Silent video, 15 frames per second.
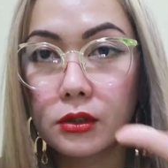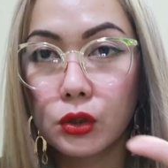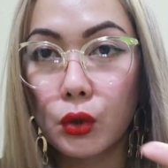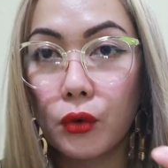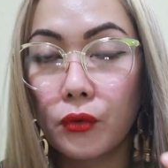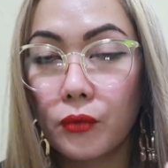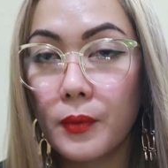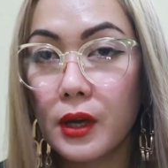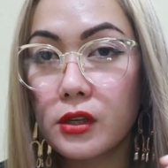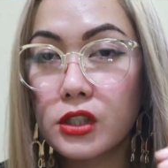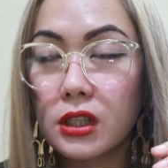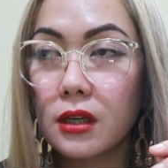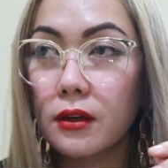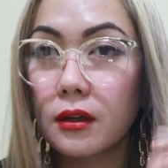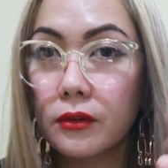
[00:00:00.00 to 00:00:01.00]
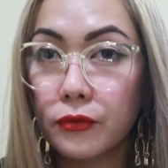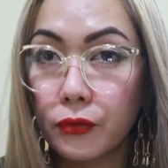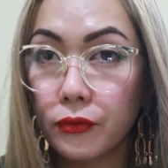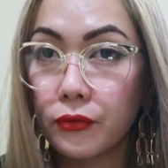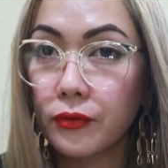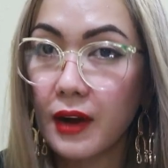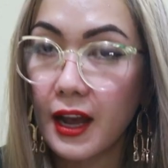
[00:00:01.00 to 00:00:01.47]
So, meron siyang
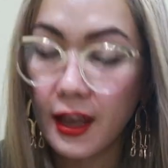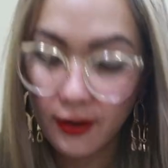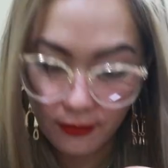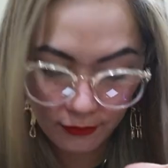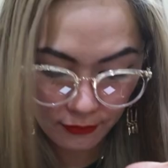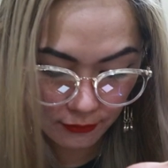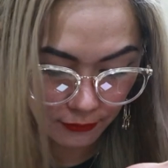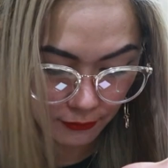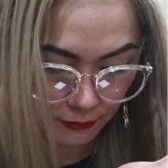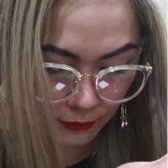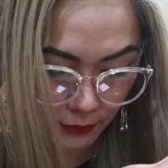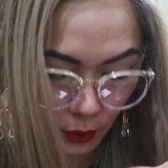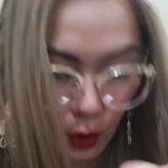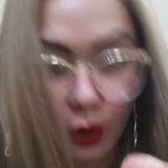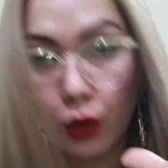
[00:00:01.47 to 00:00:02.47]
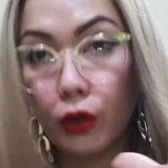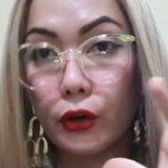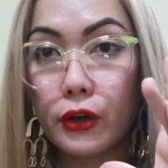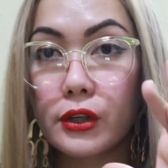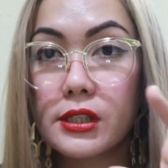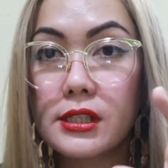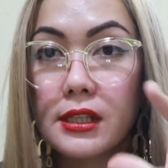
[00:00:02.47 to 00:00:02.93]
five
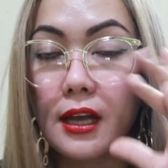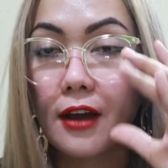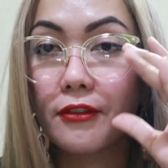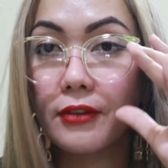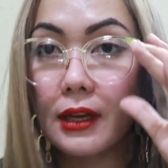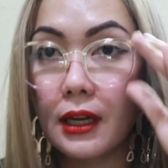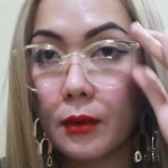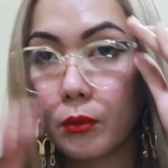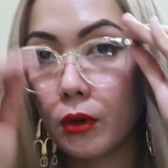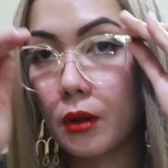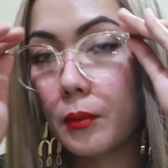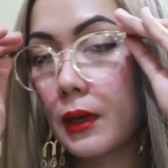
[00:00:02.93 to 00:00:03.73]
colors na available.